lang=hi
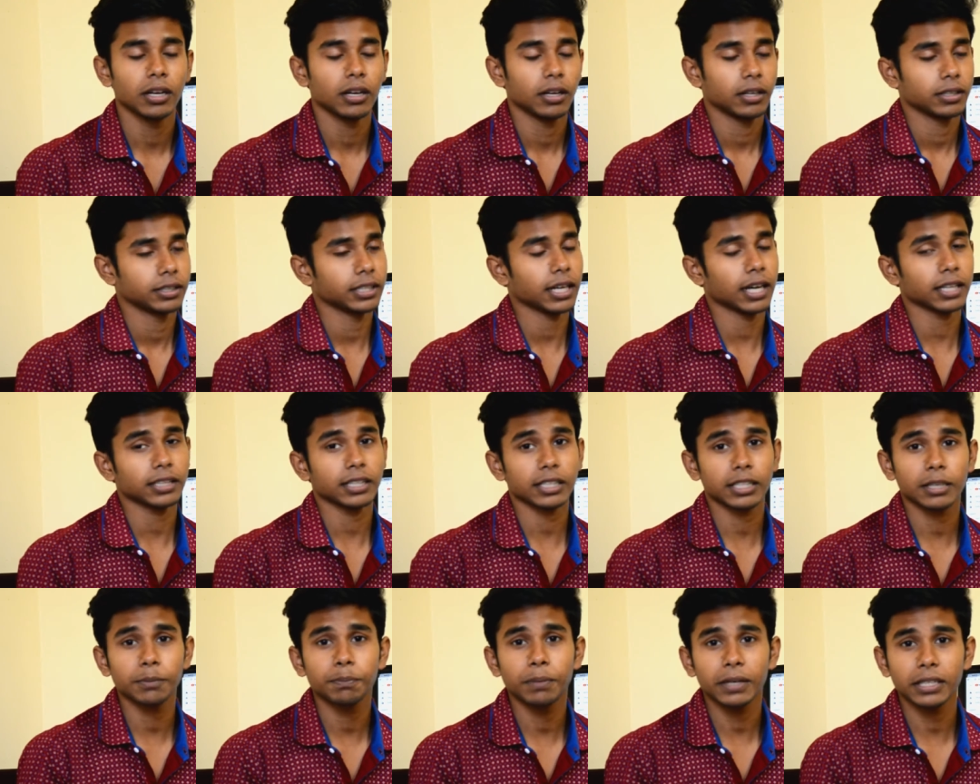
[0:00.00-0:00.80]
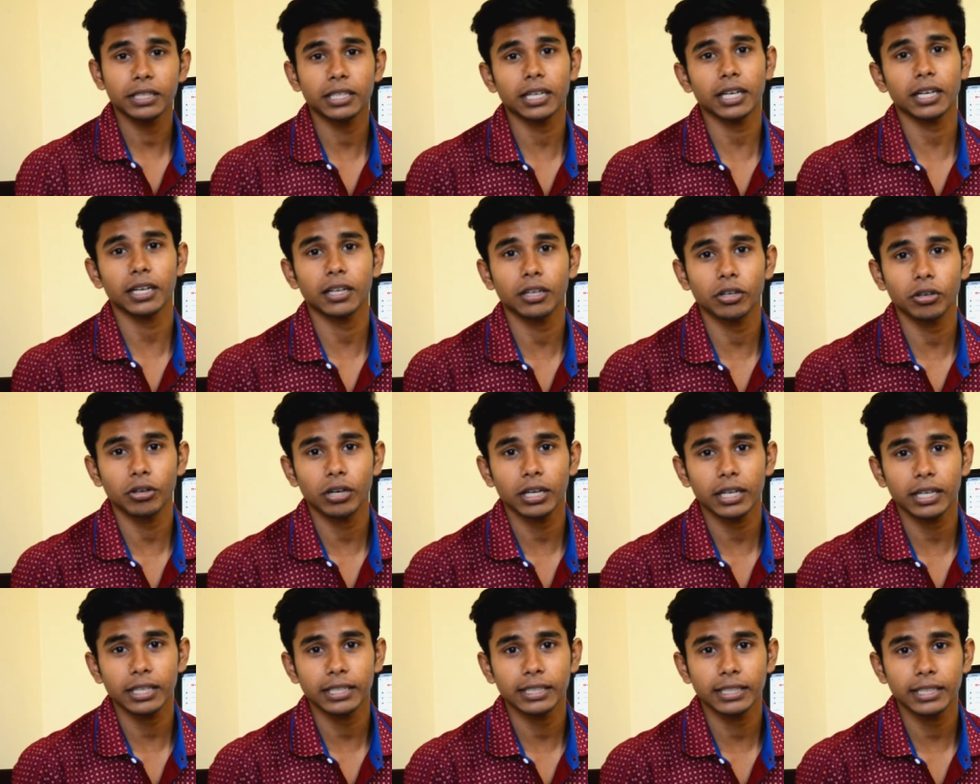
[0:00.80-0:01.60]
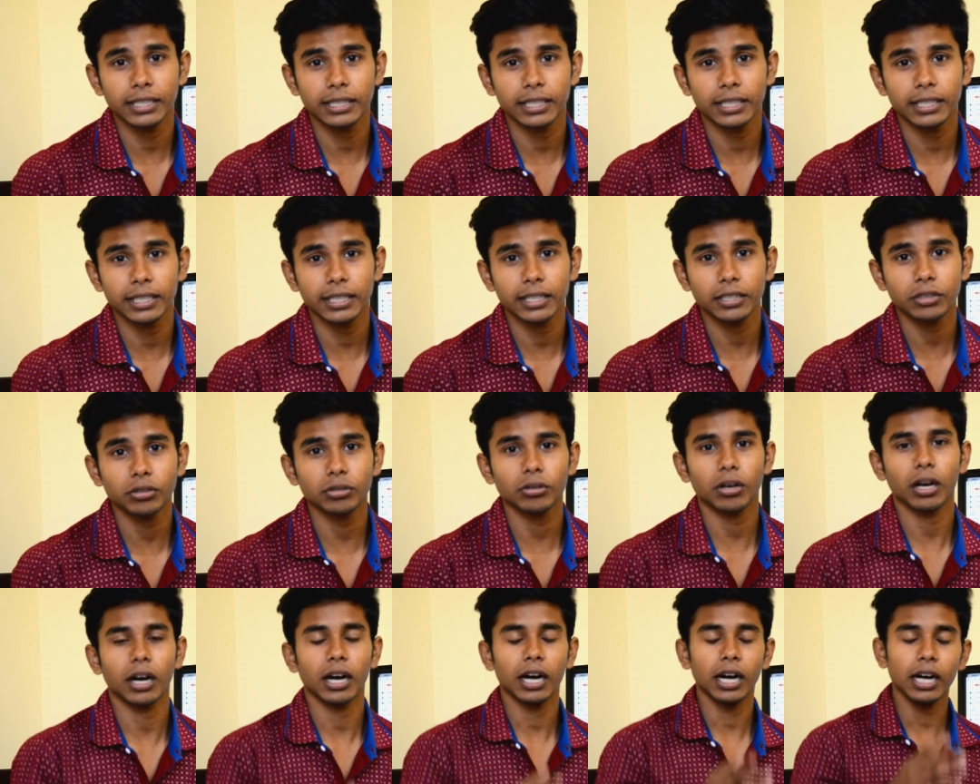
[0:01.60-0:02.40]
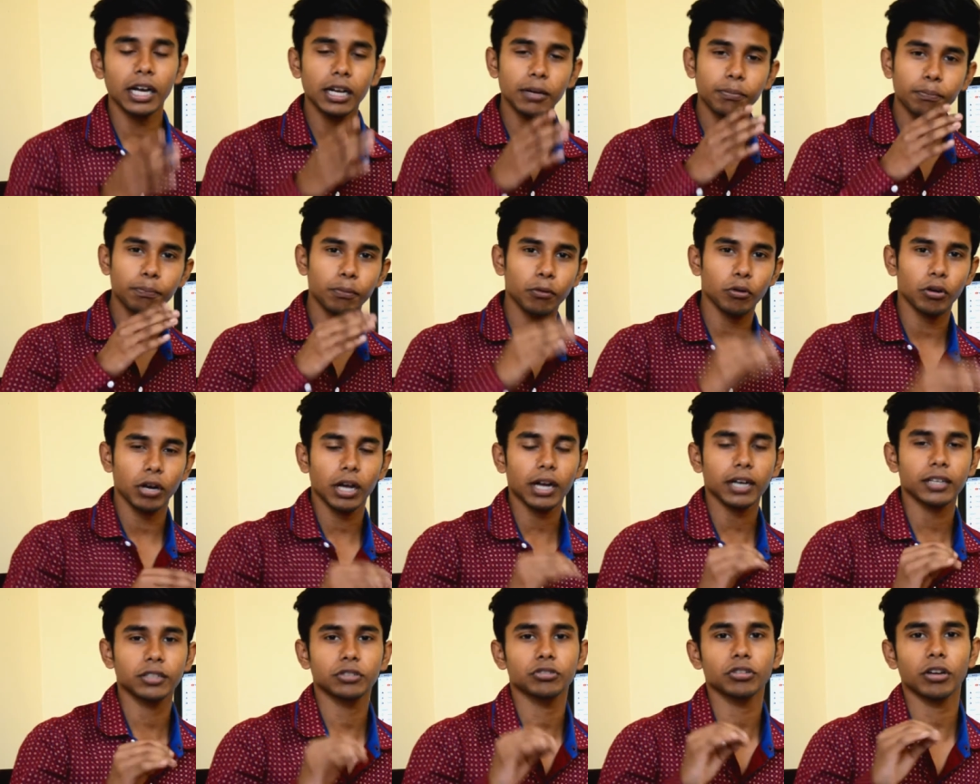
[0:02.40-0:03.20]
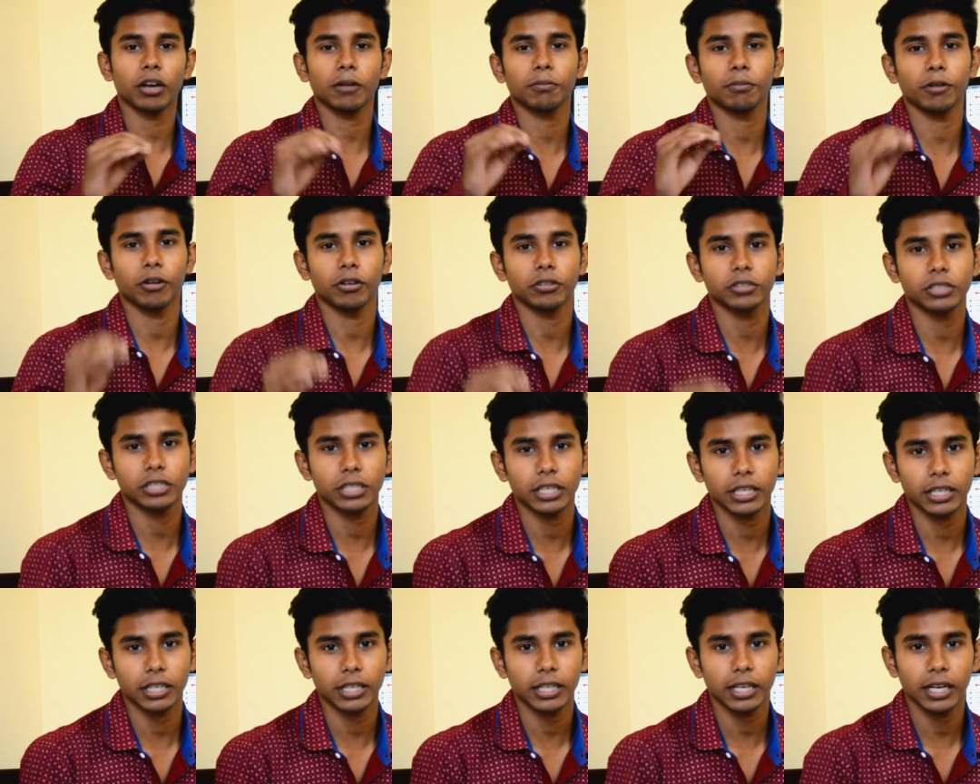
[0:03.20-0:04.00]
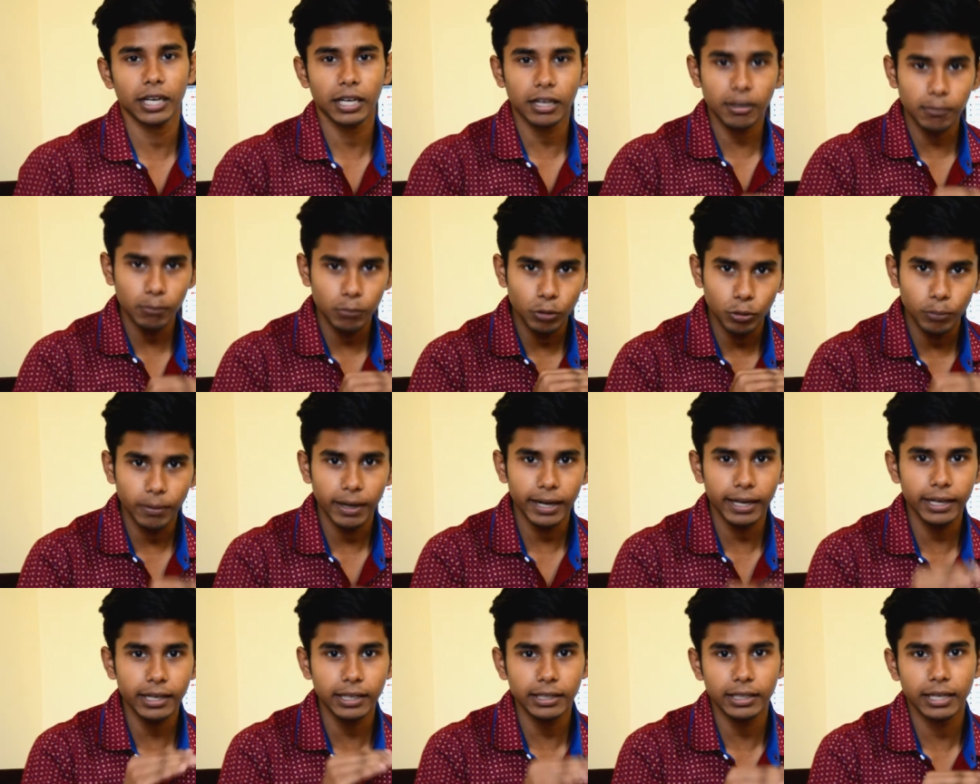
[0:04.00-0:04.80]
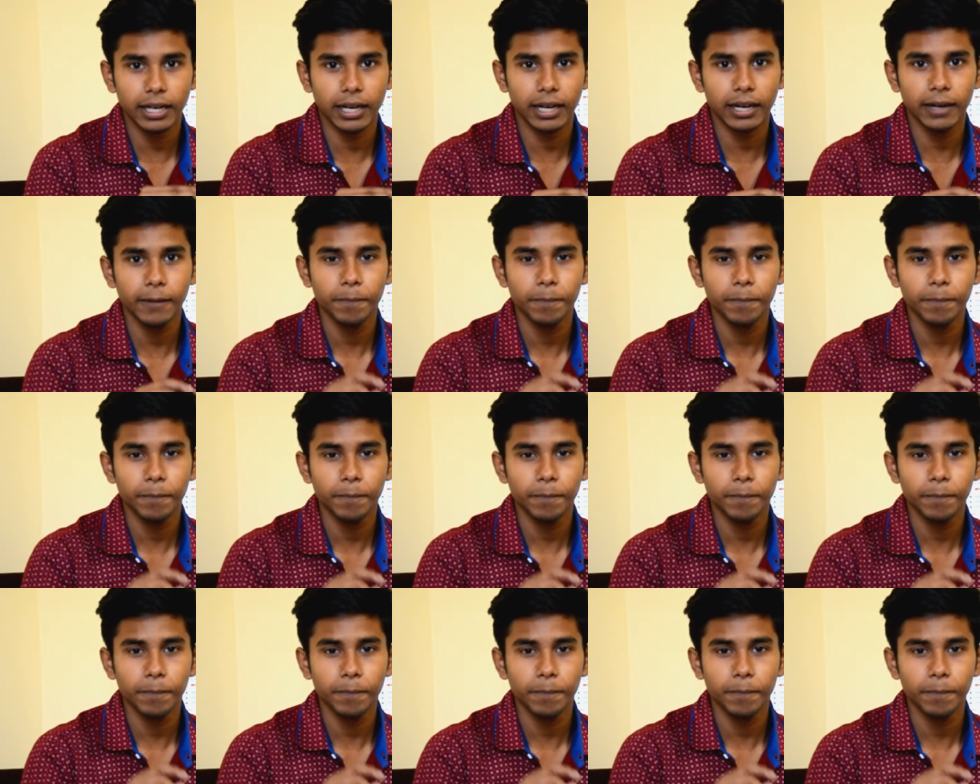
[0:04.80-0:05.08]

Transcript: यहाँ तक कि पंद्रह करोड़ अगर दे देंगे तो हर प्रोडक्ट जो आप लॉन्च कर रहे हैं हर मोबाइल का